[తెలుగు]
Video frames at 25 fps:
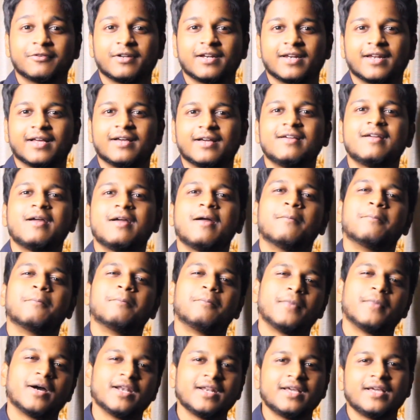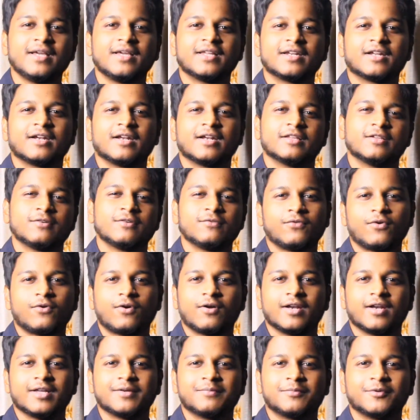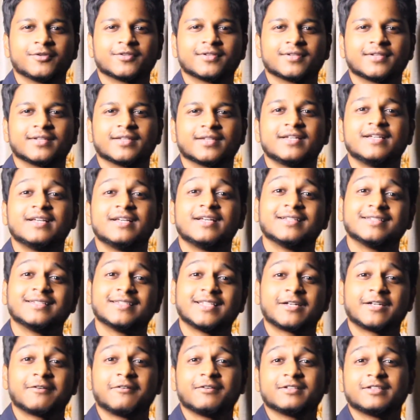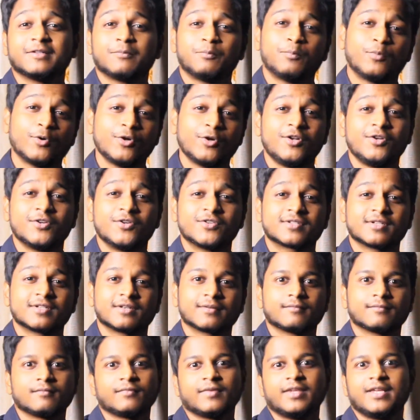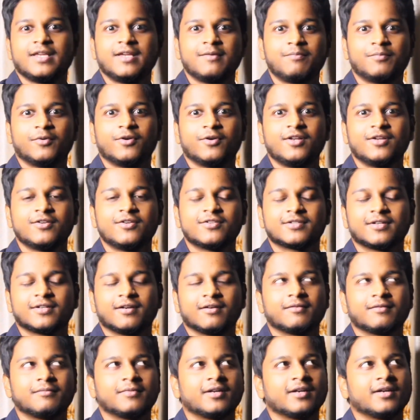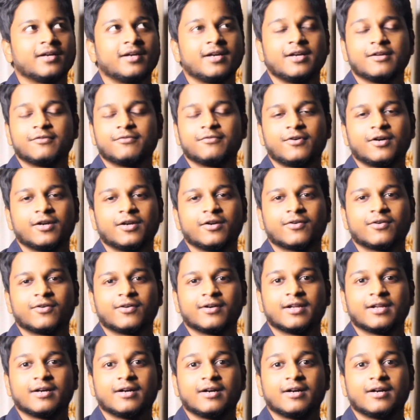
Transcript: వల్ల మన హెయిర్ అనేది ఫాలో అయిపోతుంది తర్వాత పొల్యూషన్ ఈ పొల్యూషన్లో మన హెయిర్ ఫాలో అవ్వకుండా